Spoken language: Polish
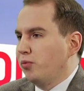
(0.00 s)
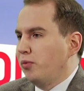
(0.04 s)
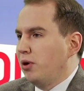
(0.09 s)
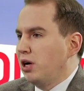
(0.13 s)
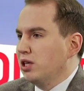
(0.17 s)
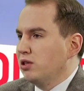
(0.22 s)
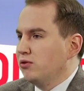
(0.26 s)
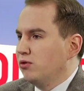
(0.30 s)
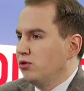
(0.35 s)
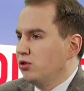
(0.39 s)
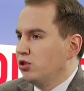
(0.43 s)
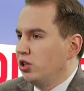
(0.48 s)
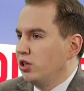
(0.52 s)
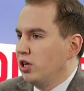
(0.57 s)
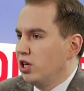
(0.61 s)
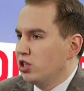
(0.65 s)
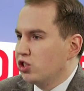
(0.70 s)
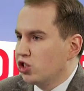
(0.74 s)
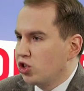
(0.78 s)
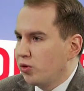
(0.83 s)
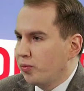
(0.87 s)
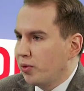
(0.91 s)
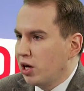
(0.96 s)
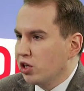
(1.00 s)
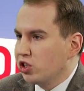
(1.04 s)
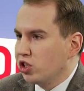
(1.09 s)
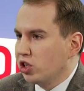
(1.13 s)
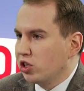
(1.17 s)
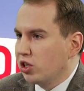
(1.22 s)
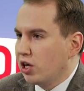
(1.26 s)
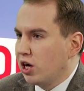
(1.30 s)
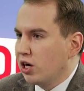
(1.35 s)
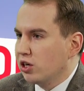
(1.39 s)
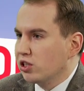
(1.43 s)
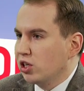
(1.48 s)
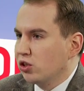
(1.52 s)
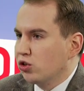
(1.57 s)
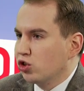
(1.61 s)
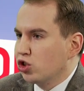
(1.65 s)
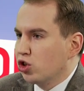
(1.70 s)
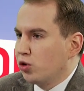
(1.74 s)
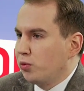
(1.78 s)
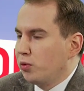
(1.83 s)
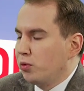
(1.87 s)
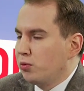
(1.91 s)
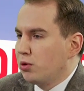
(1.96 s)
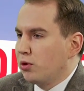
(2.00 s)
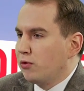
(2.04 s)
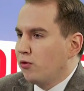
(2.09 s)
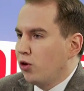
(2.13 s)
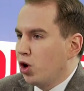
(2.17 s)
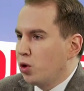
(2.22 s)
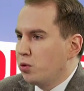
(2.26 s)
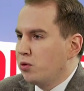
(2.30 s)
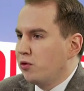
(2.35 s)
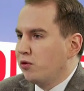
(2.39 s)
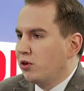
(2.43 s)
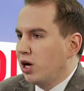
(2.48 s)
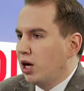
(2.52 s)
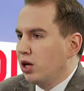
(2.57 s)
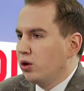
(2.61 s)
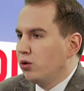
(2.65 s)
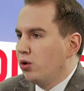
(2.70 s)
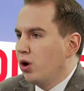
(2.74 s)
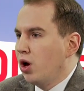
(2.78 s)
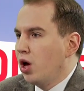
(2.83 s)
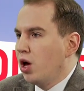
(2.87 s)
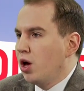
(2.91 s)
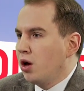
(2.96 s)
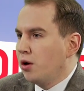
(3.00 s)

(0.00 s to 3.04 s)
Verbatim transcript: państwo się nas czepiacie, tak, za to, że robimy reformy w kraju.